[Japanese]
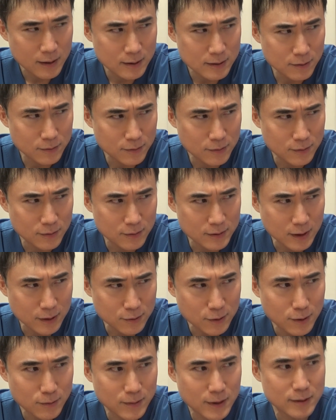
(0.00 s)
その
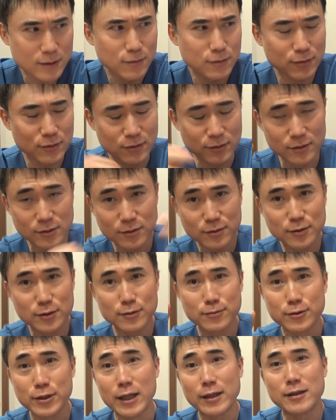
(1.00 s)
例えばその
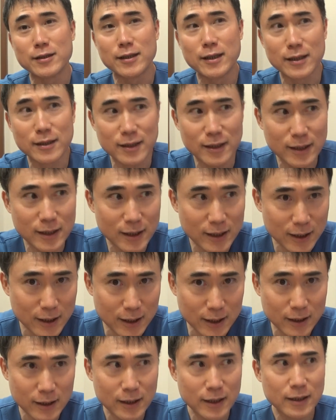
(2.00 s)
YouTube やって
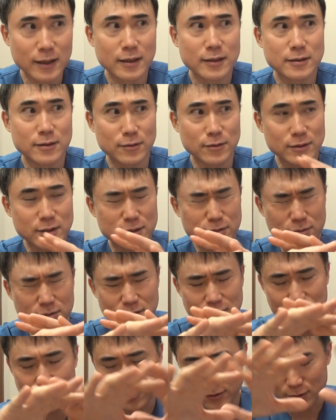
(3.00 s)
てその視聴
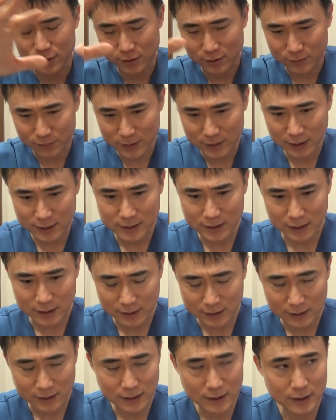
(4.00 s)
者の皆さ
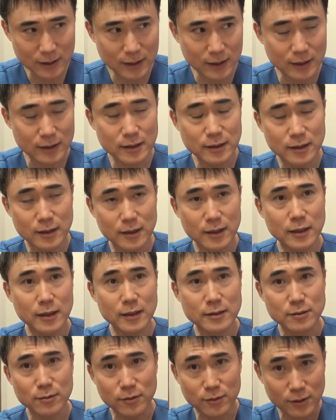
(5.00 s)
んがい
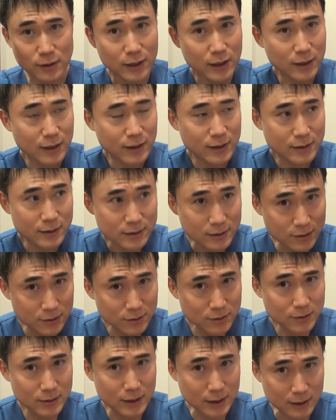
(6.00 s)
てその
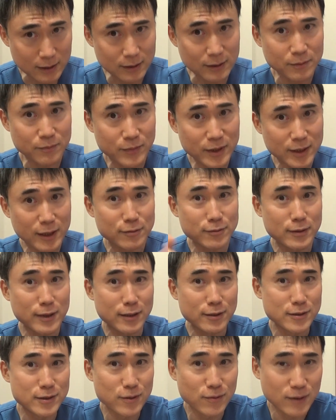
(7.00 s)
10人見てくれ
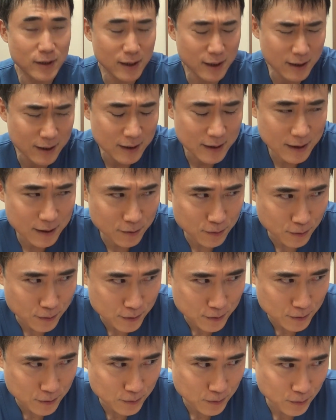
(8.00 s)
る人がいると
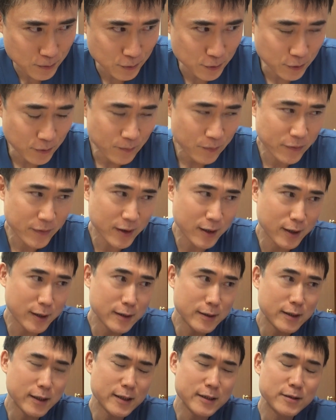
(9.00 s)
すると大
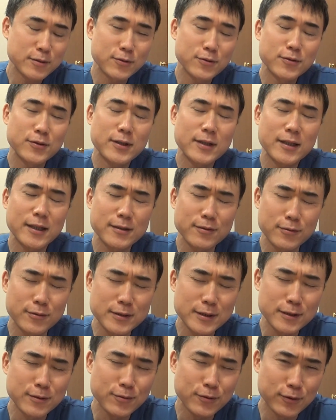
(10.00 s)
抵その中のう
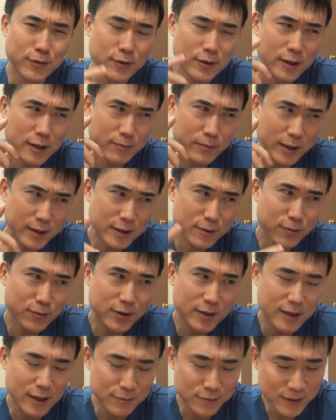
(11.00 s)
ちの1
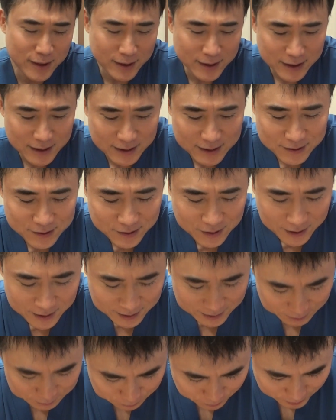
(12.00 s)
人か2人ぐら
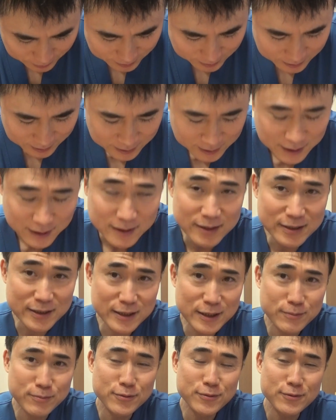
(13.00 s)
いは
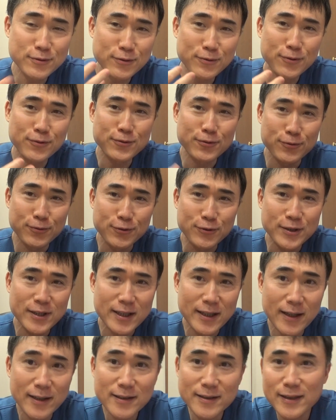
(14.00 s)
自分のことを
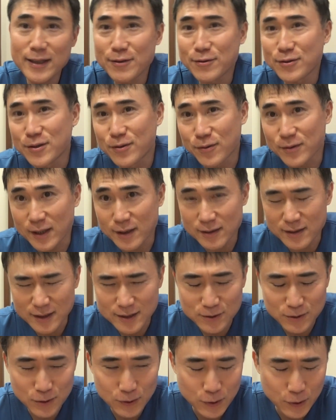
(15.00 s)
嫌ってる人なんで
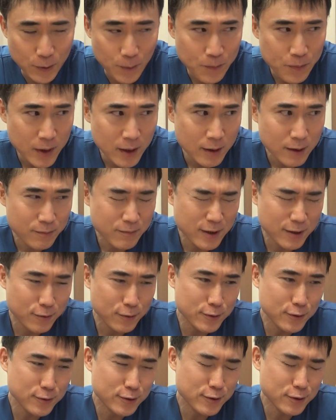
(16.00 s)
すよ。まあ、こう
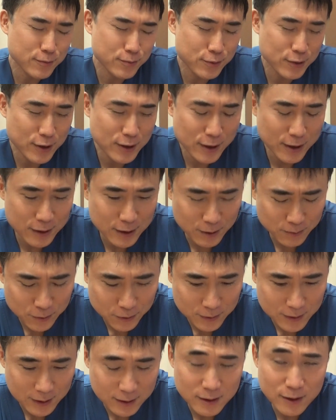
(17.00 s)
YouTube 以外で
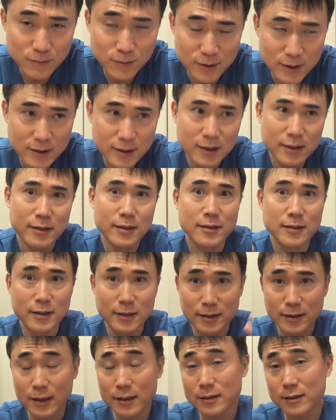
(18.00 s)
も何でもね
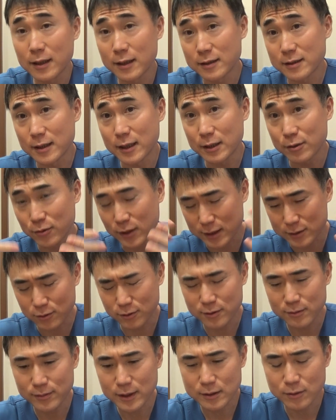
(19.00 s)
人間関係とか
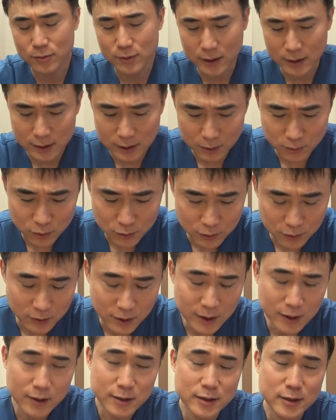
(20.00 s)
職場とかでも
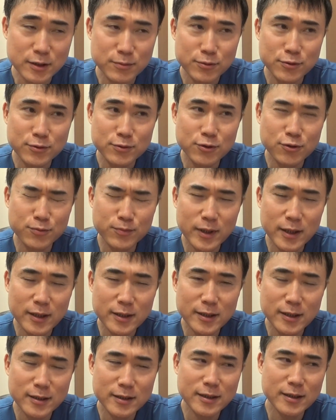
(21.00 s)
自分の
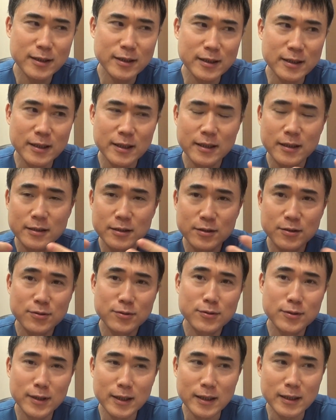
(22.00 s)
周りに
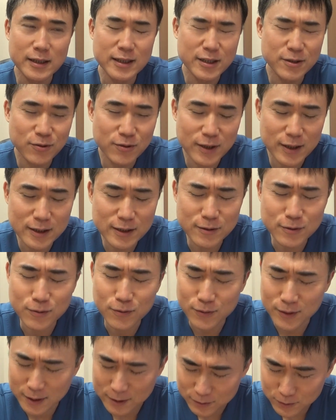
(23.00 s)
10人人がいると
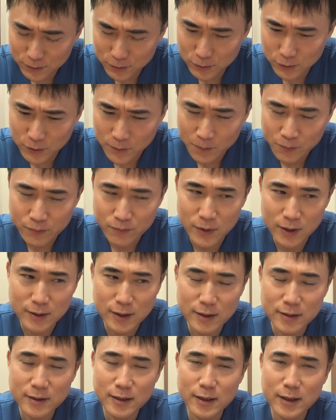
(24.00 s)
なると、まあ、
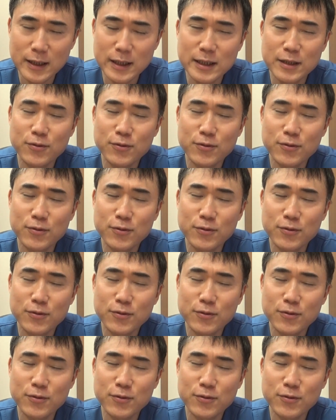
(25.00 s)
大抵1